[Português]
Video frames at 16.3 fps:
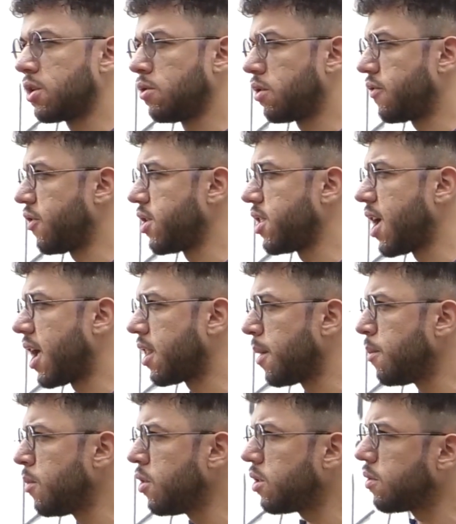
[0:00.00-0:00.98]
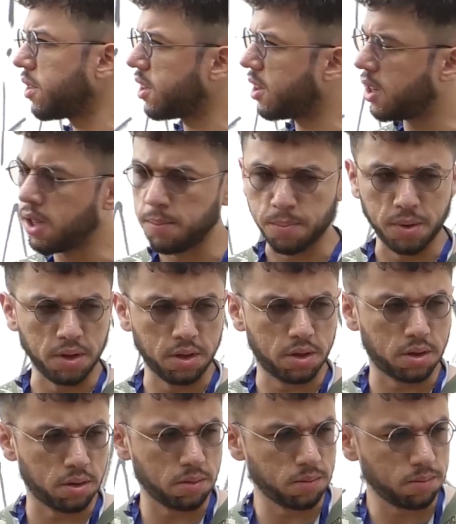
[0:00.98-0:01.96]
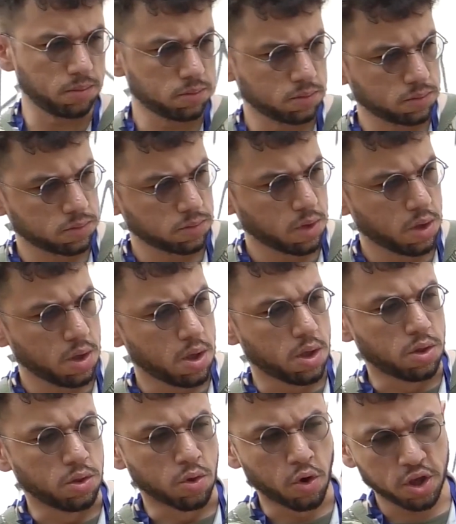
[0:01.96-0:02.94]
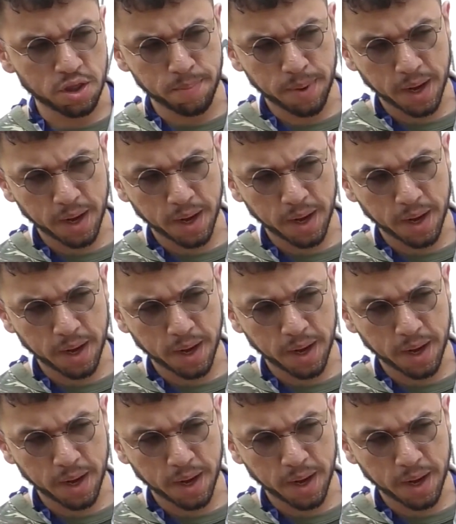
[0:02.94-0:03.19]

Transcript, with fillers: que nos foi dada é muito simples. Nós